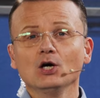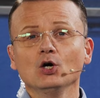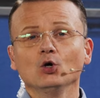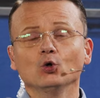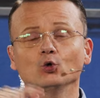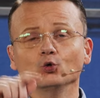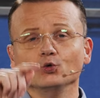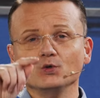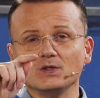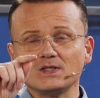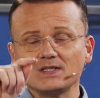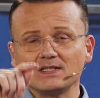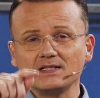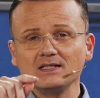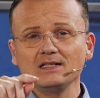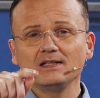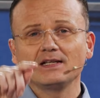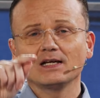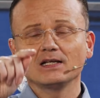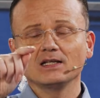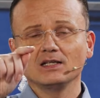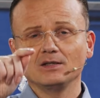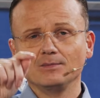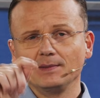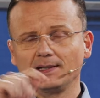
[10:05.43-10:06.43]
und sie
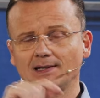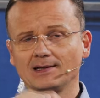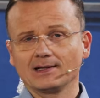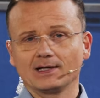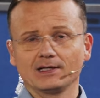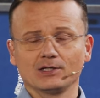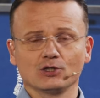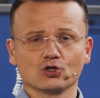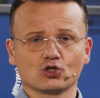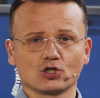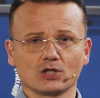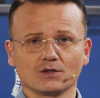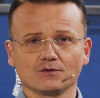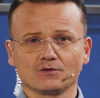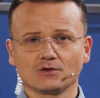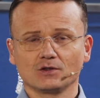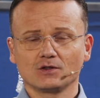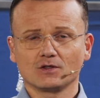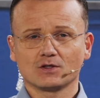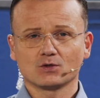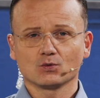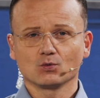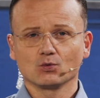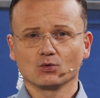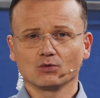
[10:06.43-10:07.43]
dann in Mitleidenschaft
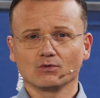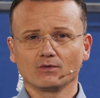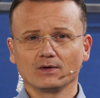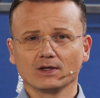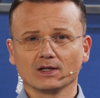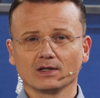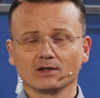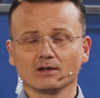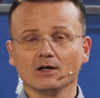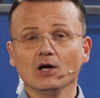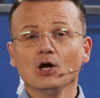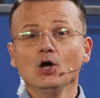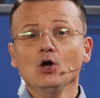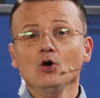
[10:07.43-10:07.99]
gezogen werden.